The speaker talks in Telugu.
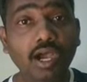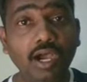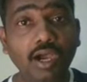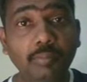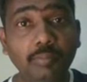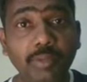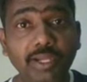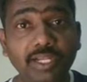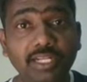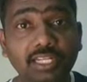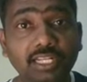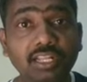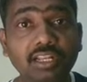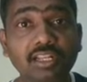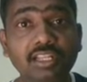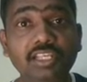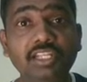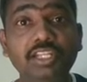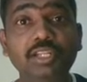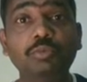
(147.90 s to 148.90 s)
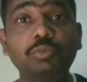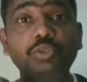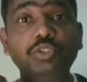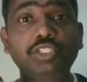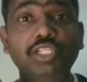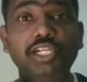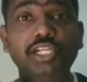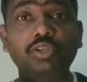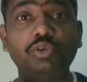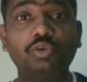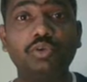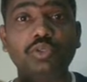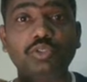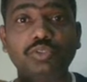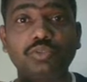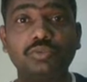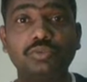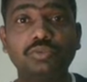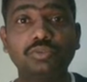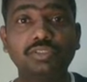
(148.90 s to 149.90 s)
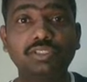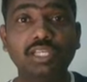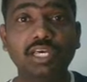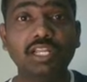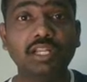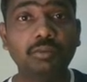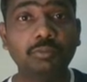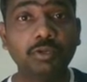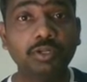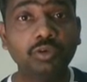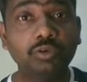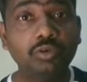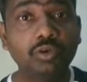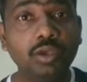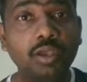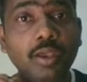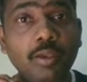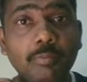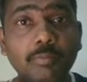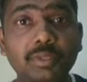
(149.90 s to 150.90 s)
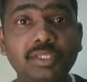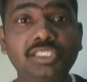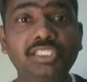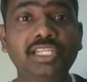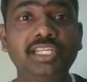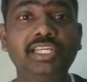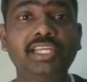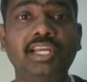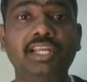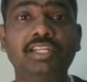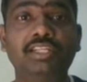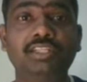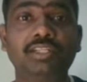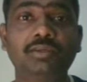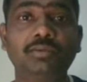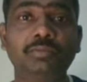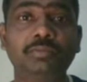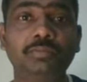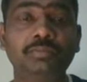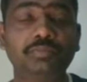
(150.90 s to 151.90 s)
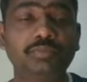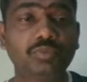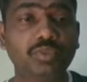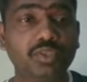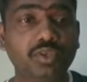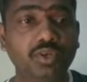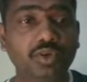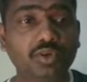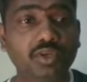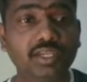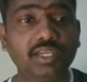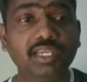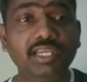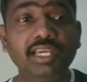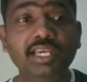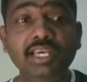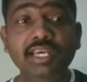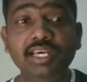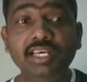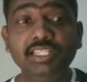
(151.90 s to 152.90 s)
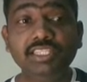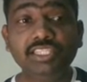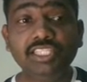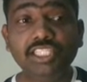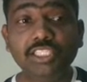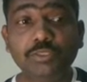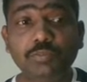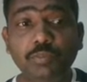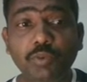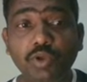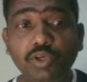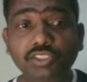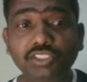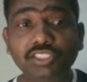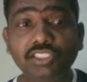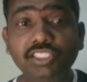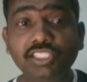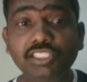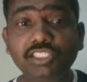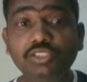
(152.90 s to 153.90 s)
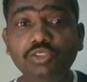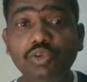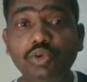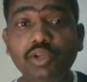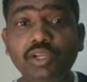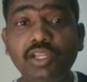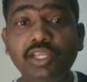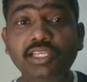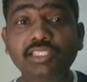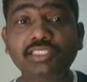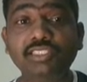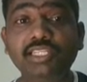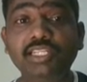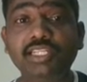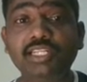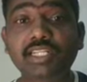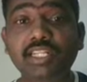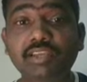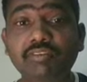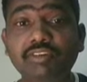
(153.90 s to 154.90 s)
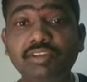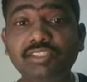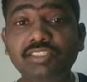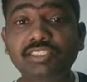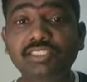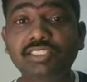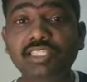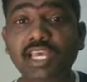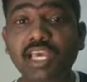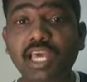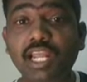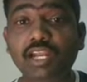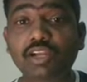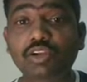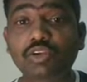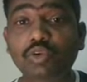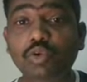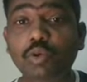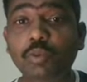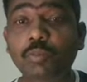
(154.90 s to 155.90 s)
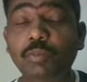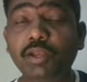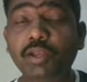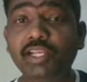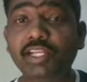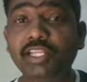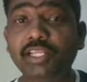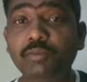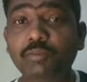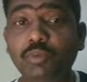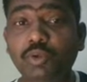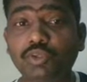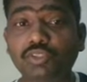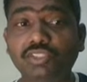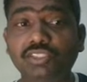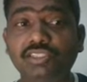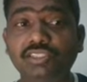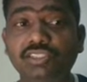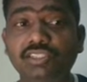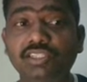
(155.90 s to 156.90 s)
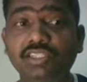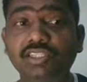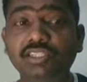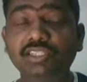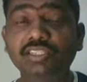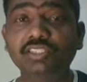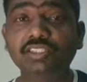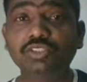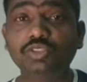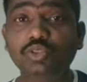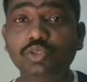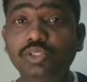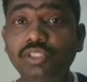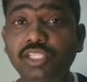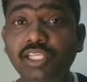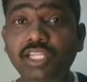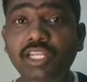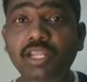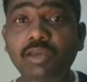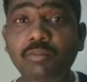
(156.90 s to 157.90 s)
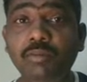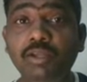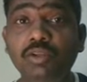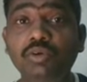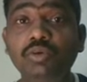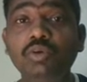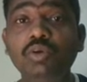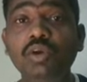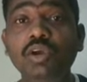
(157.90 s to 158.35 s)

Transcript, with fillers: ఆ మెటీరియల్ని రిమూవ్ చేయడం కోసం దాన్నే మనం మెషినింగ్ అంటున్నాం ఓకే దిస్ ప్రాసెస్ ఈజ్ నోన్ యాజ్ ఏ రివర్స్ ఎలక్ట్రోప్లేటింగ్ ప్రాసెస్ సో దీన్నే మనం